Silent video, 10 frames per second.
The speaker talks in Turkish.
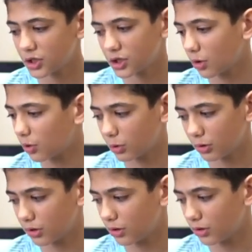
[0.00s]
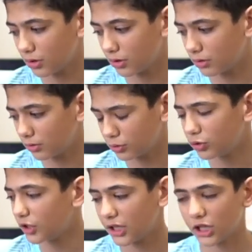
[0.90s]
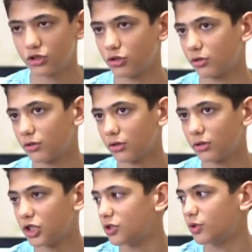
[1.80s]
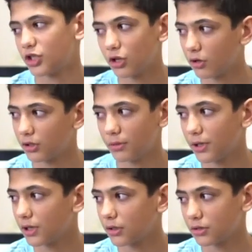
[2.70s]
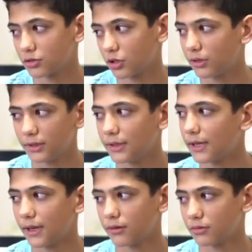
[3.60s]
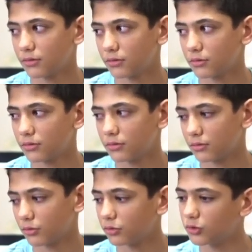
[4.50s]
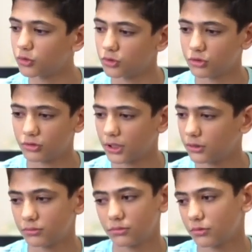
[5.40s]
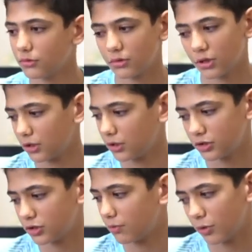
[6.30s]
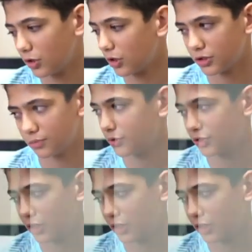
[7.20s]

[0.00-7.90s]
İşte onun ilacı yok hiçbir şey yok gibi söylediler. Onun yüzünden yani işte böyle hiçbir